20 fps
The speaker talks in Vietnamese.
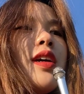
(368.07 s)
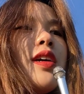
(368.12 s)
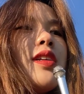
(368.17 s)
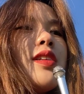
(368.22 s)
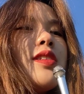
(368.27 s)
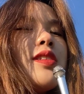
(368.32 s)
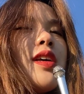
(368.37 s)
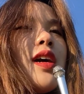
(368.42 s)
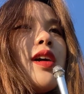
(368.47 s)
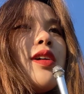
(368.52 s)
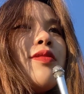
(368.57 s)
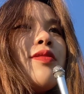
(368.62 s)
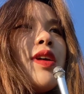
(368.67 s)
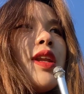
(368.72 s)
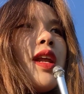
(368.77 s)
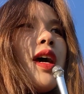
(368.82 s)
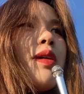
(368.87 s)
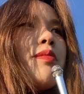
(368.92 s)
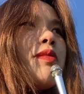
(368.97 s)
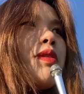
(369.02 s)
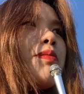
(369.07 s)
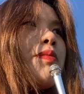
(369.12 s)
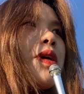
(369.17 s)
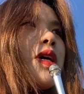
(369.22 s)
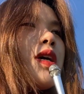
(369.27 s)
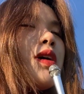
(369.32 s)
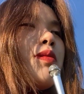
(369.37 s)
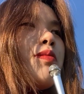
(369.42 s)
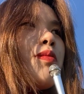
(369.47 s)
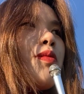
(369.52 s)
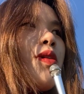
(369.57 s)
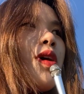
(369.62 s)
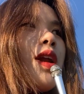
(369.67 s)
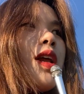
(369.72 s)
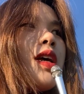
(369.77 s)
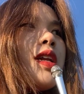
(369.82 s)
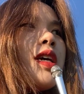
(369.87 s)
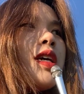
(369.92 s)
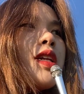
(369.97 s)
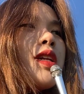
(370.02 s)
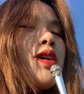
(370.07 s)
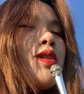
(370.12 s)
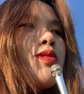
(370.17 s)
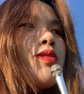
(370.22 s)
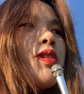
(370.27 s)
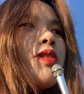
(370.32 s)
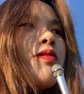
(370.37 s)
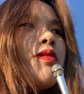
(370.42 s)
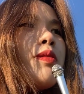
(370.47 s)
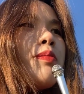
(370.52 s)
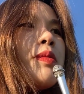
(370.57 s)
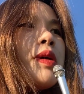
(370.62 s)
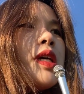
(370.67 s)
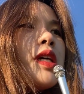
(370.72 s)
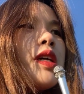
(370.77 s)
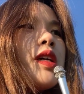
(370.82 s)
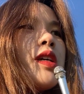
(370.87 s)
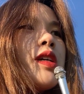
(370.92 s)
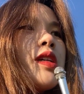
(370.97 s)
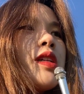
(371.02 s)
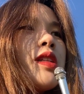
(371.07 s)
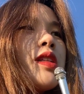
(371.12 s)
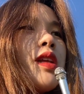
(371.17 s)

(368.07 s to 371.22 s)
thực ra ở Việt Nam thì mình không quá là thích đâu tại vì mình